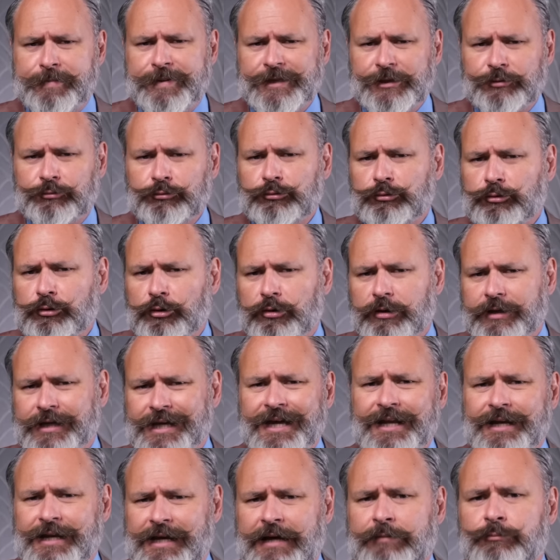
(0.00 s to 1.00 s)
di tutto
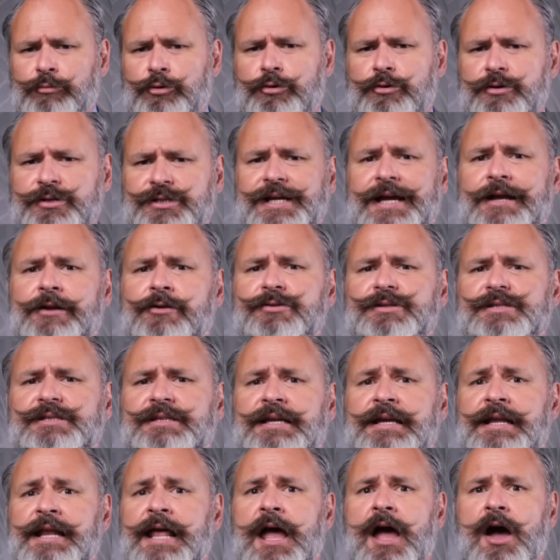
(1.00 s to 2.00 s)
chiariamo cos'è lo
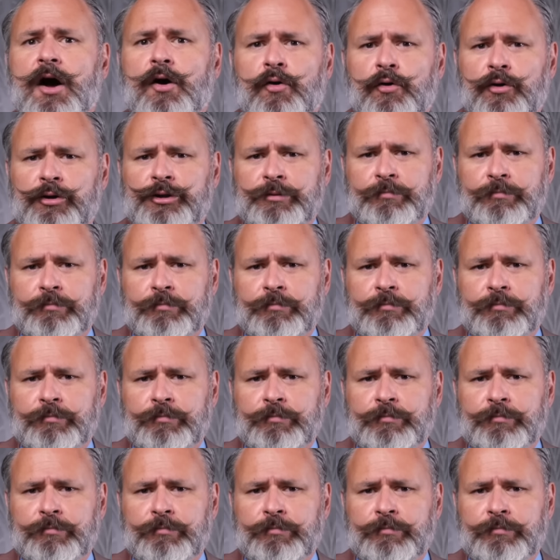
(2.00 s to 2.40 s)
stile old